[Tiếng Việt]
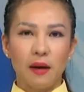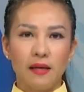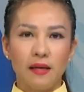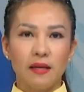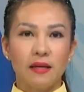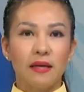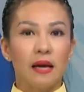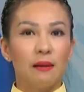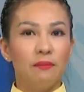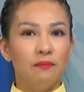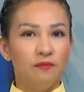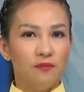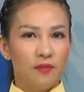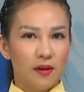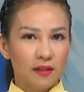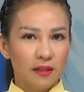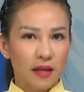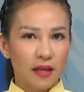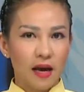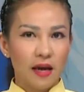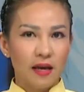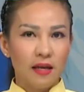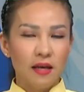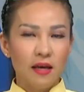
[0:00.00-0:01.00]
cấm phá
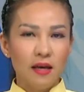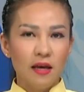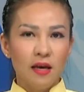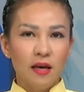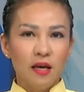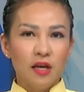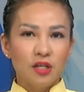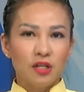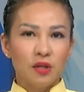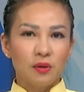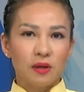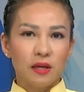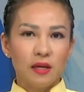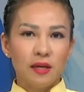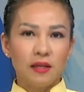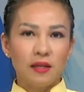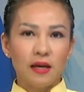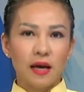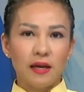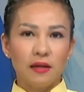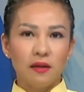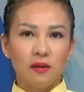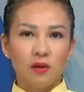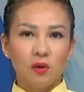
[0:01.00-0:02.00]
thai sau khi
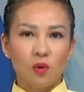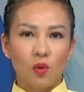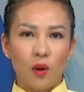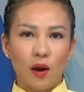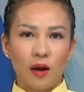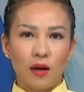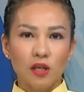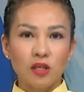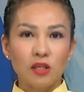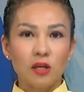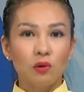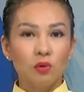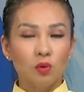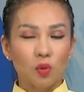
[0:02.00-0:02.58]
thai được khoảng 6